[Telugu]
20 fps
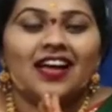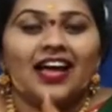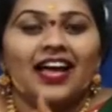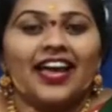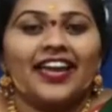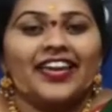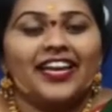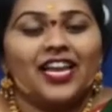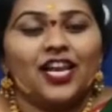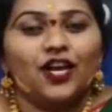హాయ్
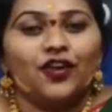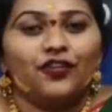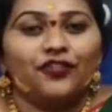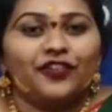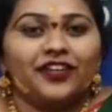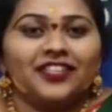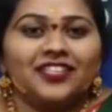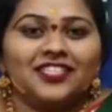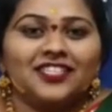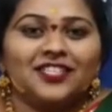హలో ఎవరివన్
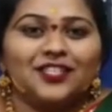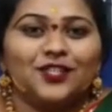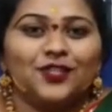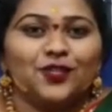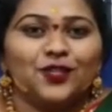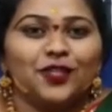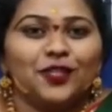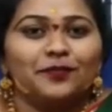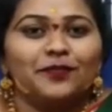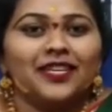దిస్ ఇస్
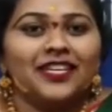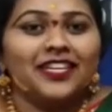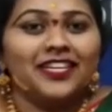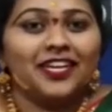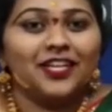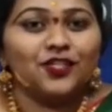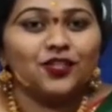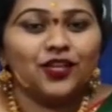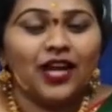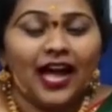జ్యోతి
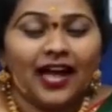మల్లికార్జున్